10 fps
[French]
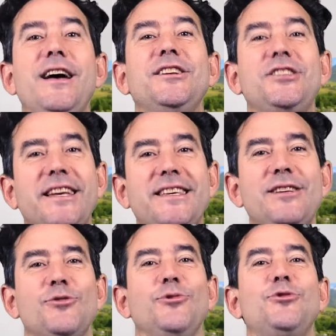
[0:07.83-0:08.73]
chez
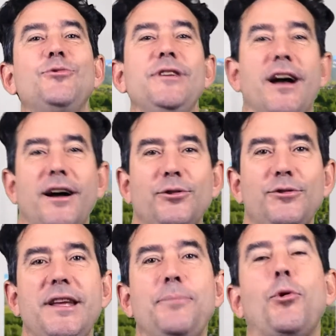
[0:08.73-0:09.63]
qui je me suis
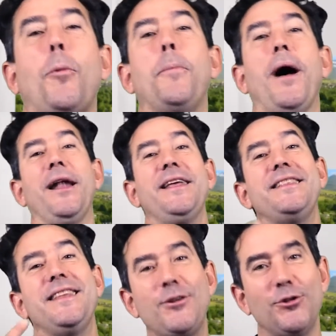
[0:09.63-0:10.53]
incrusté pour parler
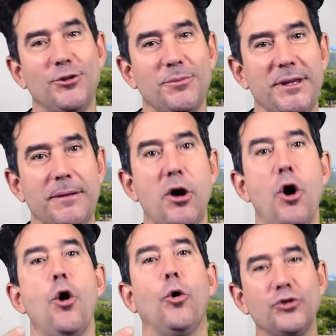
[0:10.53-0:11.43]
d'économie.
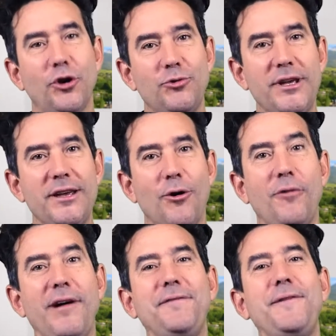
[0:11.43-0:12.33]
Aujourd'hui,
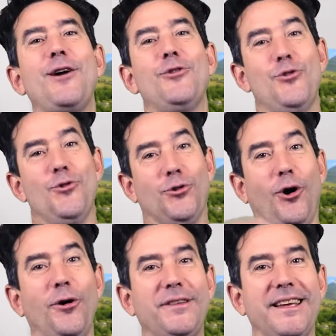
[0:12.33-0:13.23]
on va faire le
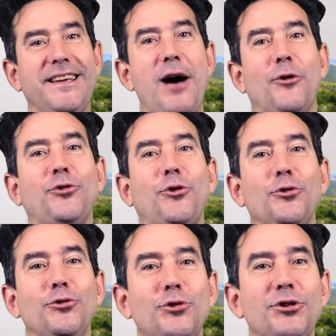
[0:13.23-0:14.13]
grand écart
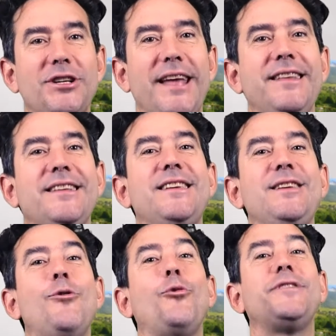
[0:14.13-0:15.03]
entre deux chaînes
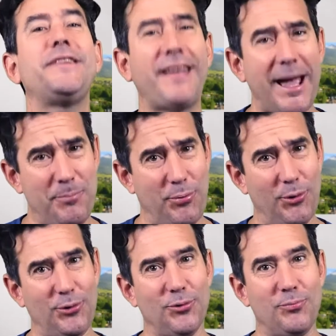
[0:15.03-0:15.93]
qui ont très
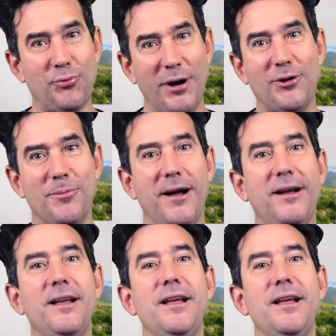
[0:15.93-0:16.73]
peu de points communs,